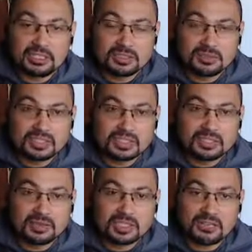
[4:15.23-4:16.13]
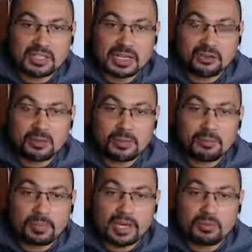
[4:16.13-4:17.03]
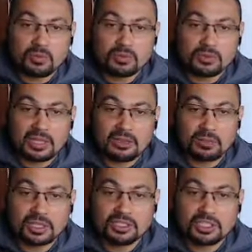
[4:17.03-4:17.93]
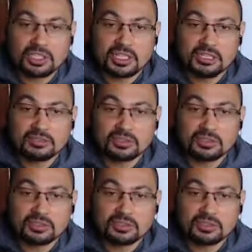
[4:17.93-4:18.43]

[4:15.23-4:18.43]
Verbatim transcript: Se você quiser uma chave aleatória premium, tem um aqui de 500